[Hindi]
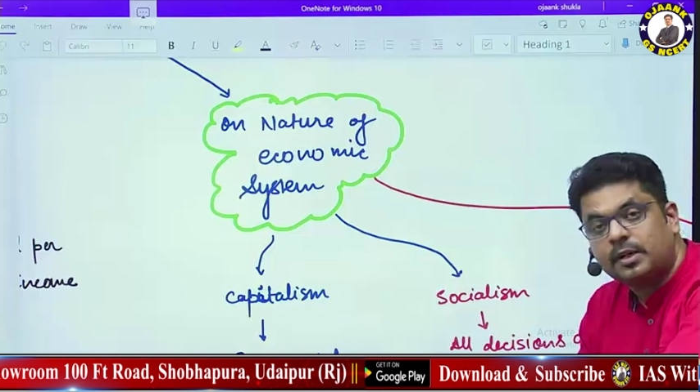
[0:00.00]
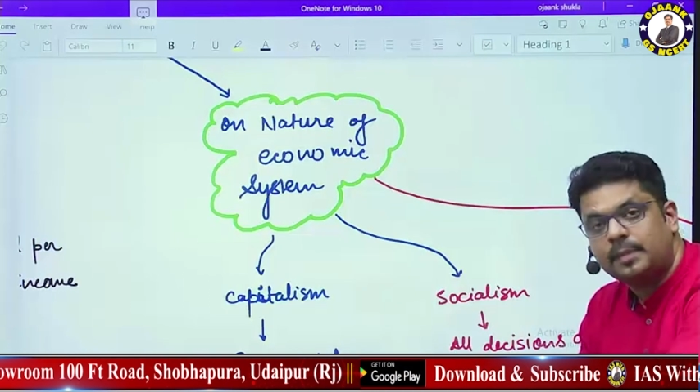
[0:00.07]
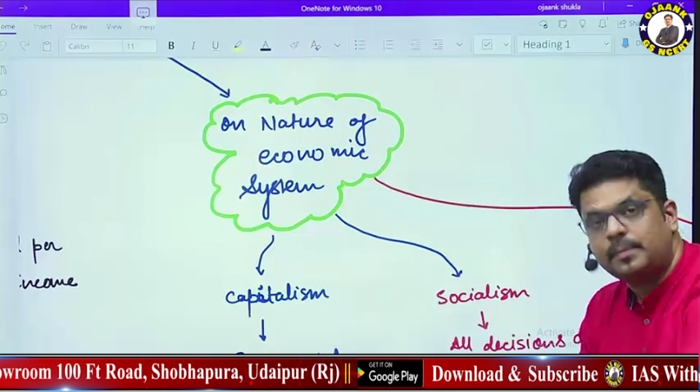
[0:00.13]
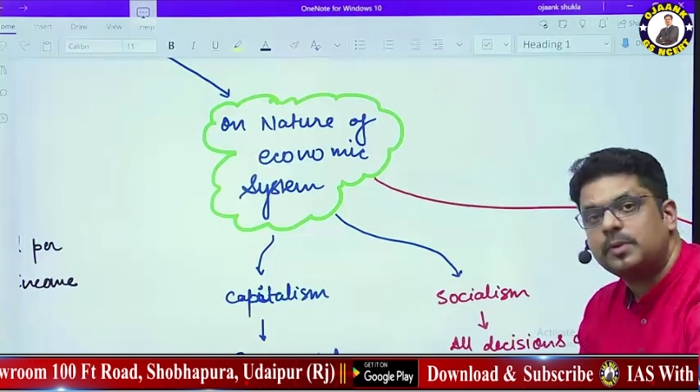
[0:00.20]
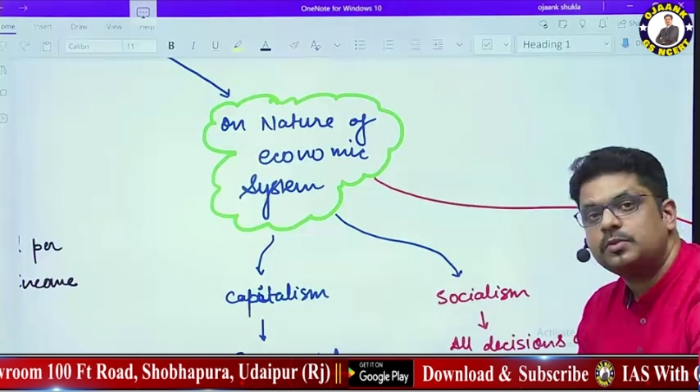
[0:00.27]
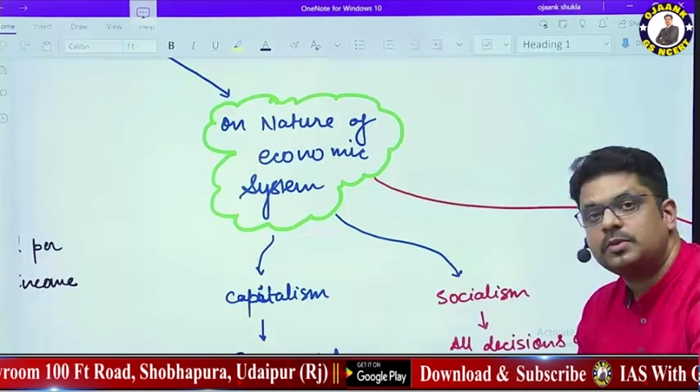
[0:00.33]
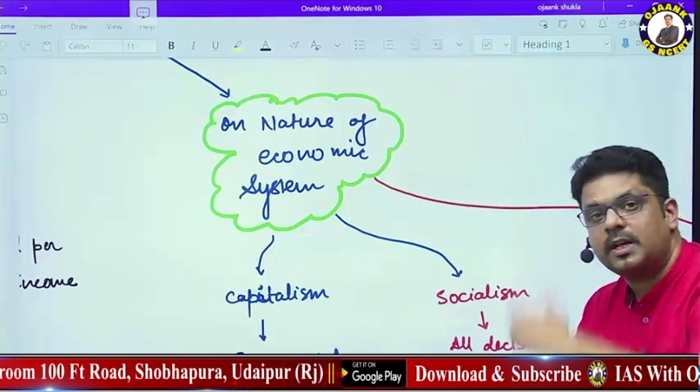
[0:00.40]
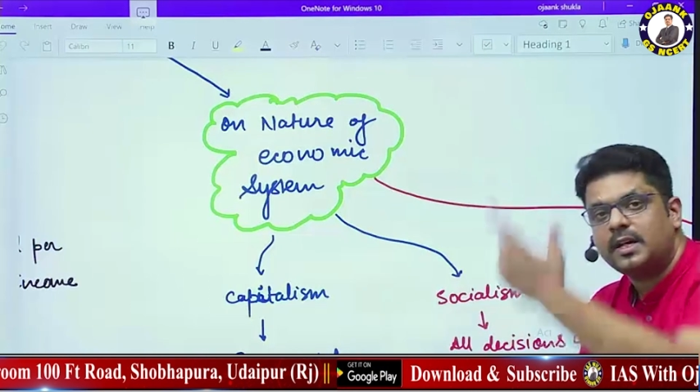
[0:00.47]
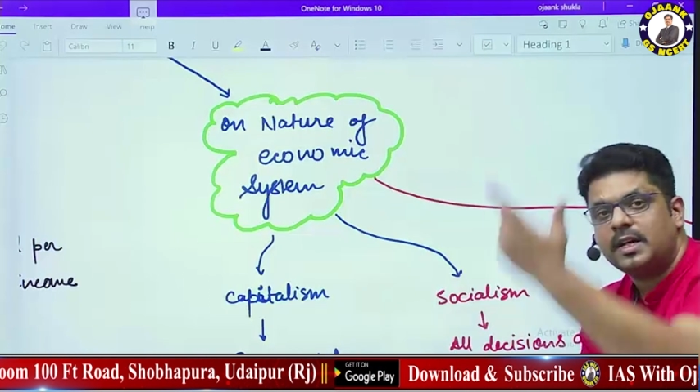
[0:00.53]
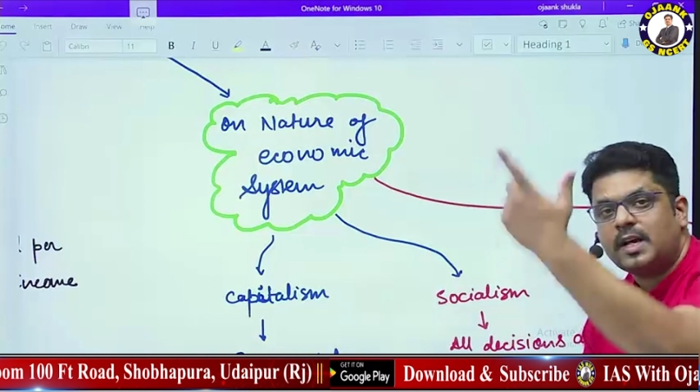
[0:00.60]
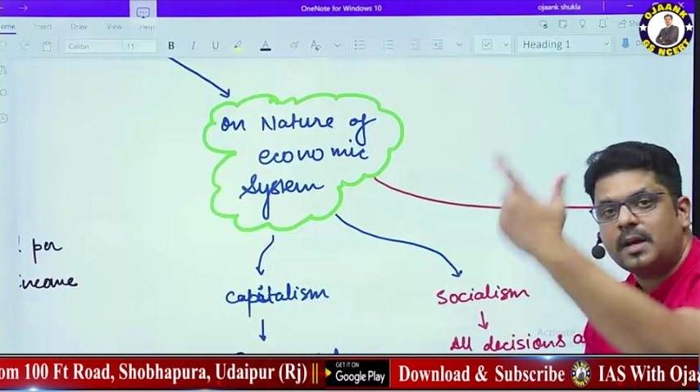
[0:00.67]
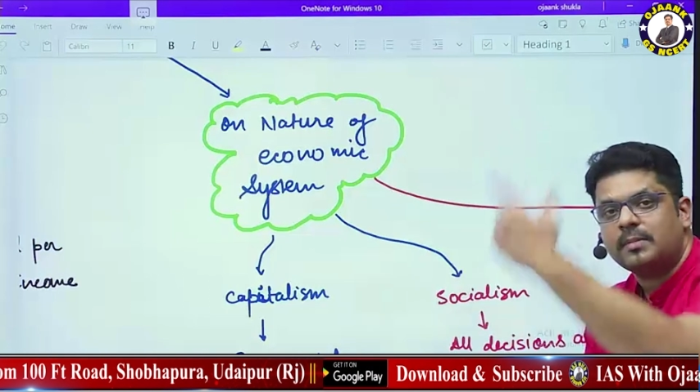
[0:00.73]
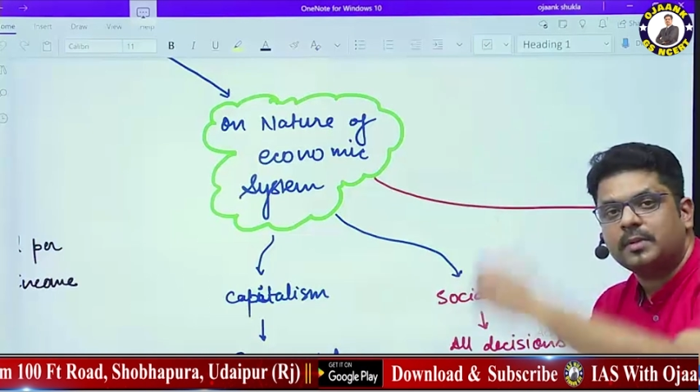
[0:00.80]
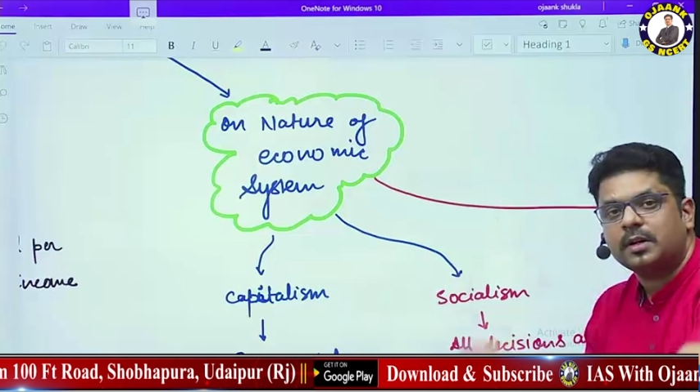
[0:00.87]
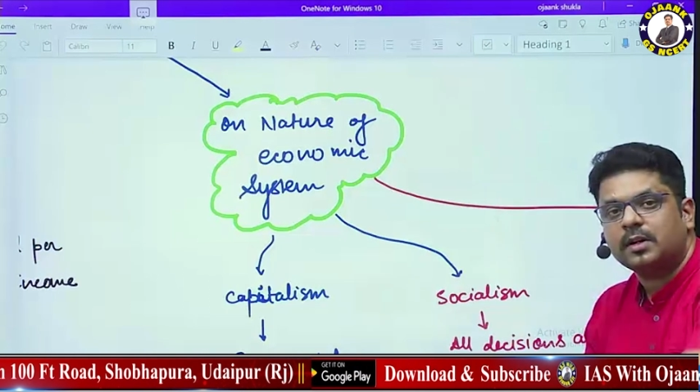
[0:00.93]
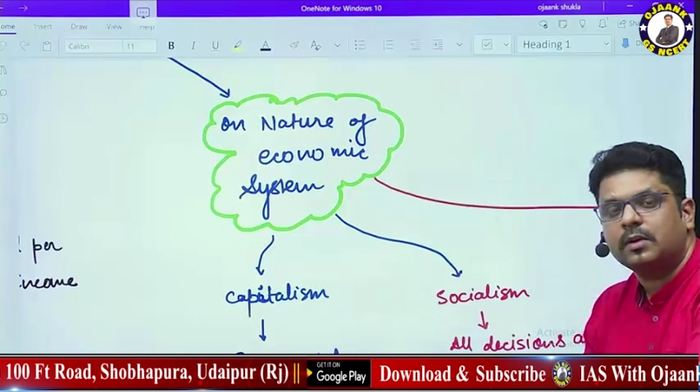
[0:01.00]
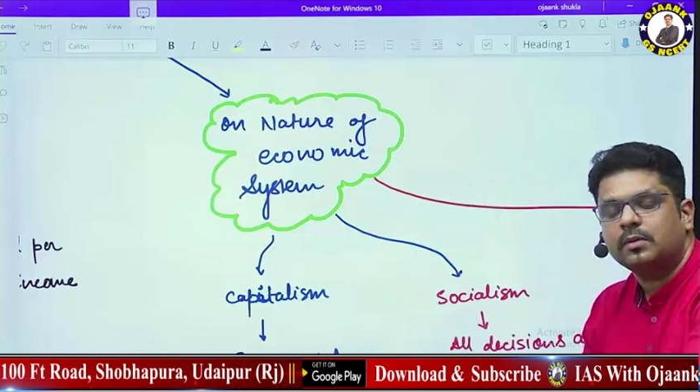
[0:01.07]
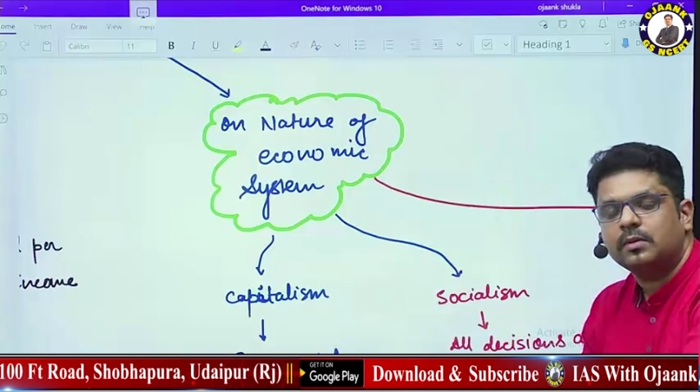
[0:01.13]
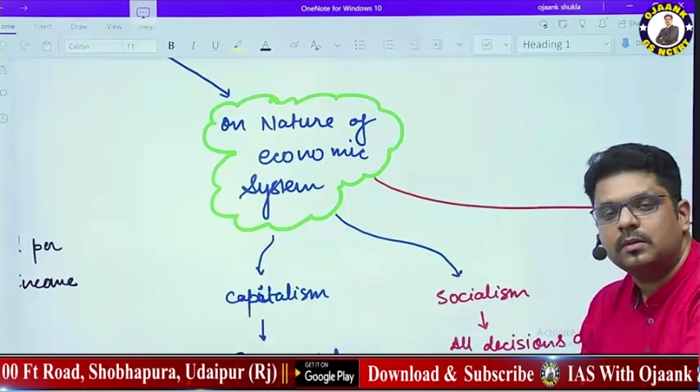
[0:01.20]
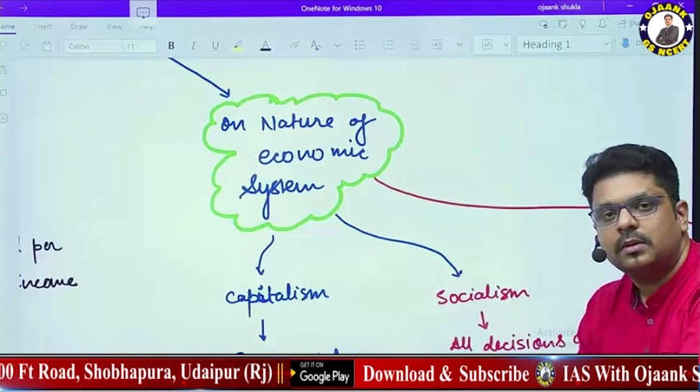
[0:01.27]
है मैं उसके लिए काम कर रहा हूं